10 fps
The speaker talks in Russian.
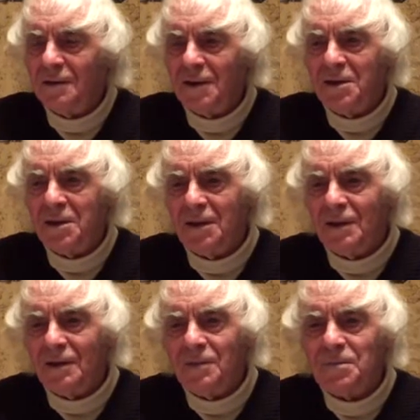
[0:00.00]
над
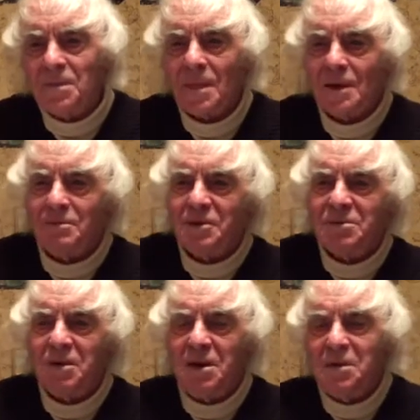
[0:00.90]
ней
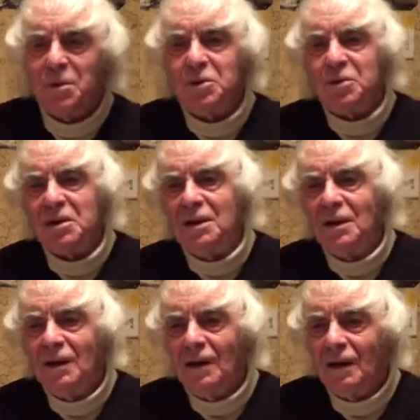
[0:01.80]
посмеиваются –
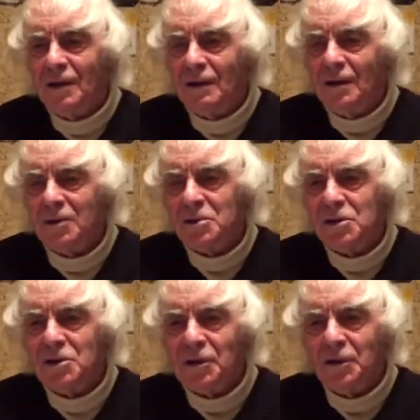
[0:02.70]
я
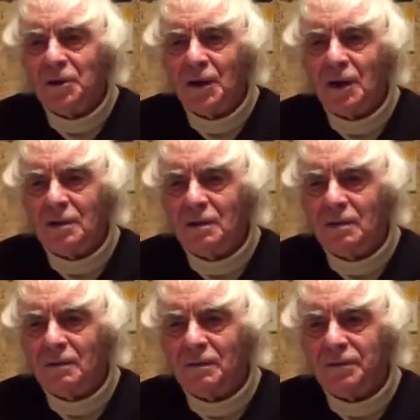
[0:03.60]
услышал ее
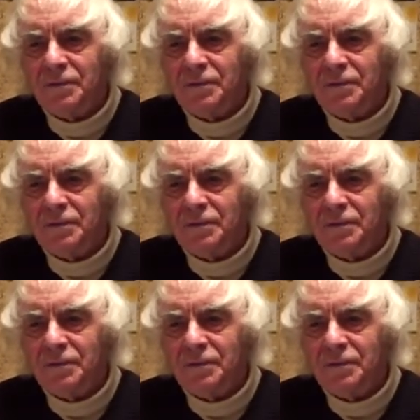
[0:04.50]
как-то